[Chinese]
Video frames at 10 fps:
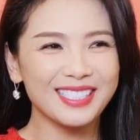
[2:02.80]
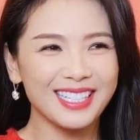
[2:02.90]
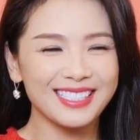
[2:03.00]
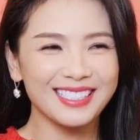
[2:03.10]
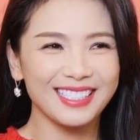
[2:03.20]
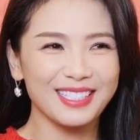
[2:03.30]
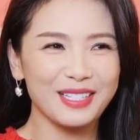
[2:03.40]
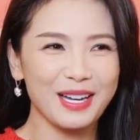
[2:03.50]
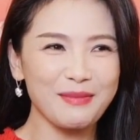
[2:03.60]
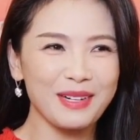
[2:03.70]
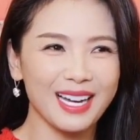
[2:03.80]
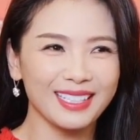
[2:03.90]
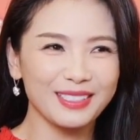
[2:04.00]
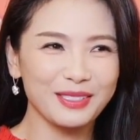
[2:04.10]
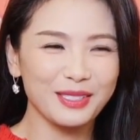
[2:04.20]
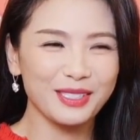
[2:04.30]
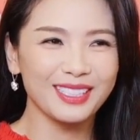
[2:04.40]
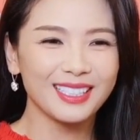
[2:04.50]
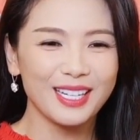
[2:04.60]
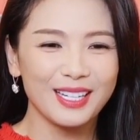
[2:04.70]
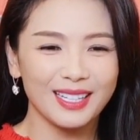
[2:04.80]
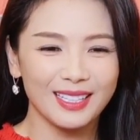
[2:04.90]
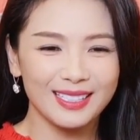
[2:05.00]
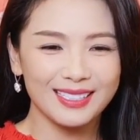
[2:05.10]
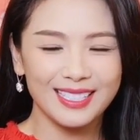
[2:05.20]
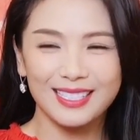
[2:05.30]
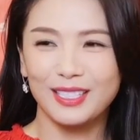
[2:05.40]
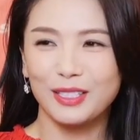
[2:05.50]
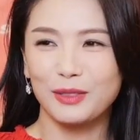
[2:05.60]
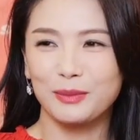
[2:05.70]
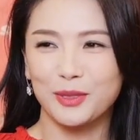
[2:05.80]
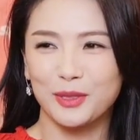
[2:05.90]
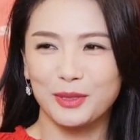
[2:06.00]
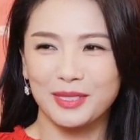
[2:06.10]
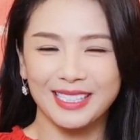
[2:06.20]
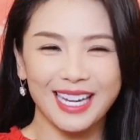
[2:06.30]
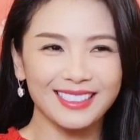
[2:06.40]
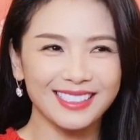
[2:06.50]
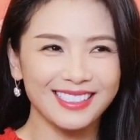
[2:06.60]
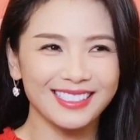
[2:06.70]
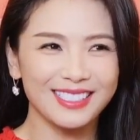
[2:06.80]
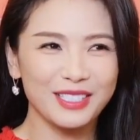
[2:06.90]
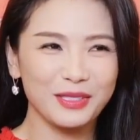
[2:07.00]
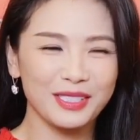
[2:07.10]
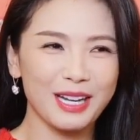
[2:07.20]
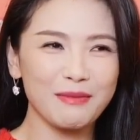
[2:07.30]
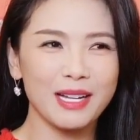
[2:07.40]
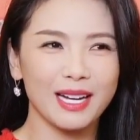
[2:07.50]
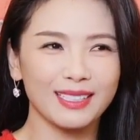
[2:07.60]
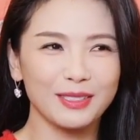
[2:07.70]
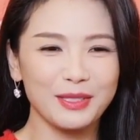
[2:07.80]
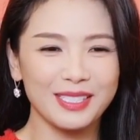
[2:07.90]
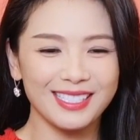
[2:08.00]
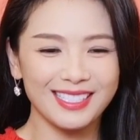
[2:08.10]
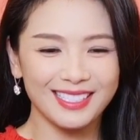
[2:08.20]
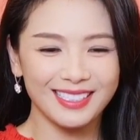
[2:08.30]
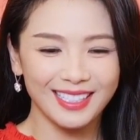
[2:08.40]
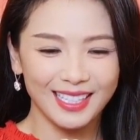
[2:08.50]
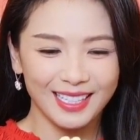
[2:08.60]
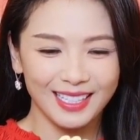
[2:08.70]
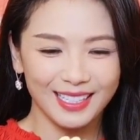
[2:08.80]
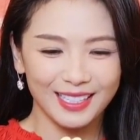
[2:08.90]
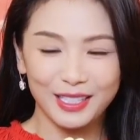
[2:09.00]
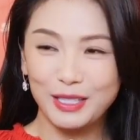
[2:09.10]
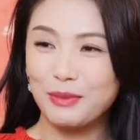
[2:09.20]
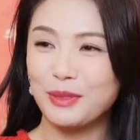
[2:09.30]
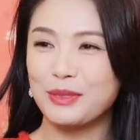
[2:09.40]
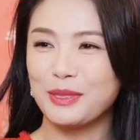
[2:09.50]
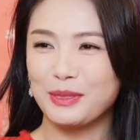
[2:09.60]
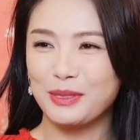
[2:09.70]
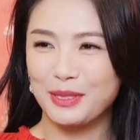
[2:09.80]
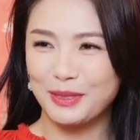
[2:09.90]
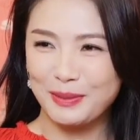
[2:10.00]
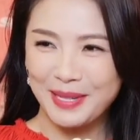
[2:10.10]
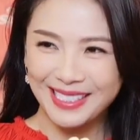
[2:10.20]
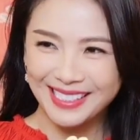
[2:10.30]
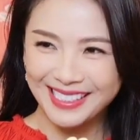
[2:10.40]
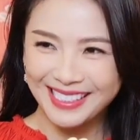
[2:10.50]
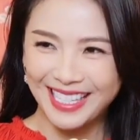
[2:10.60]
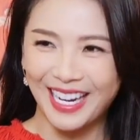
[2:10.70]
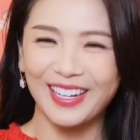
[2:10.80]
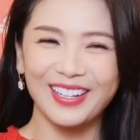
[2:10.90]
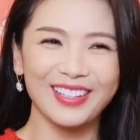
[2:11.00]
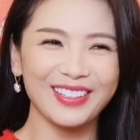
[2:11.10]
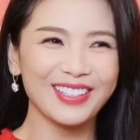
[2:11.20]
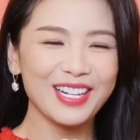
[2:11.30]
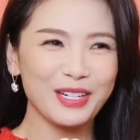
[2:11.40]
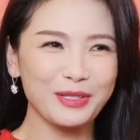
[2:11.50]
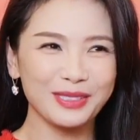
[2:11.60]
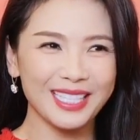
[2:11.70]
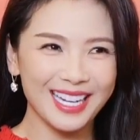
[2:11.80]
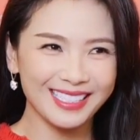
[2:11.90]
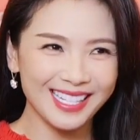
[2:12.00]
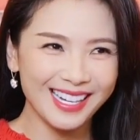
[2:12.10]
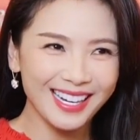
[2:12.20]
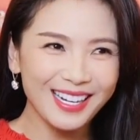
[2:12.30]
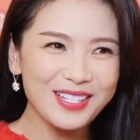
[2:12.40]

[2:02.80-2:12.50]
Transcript: 前行里，他们两个都是，呃，像成龙，我们就说是当地人，就是他们两个都已经是，呃，黑不溜秋、瘦了吧唧，然后胡子拉碴，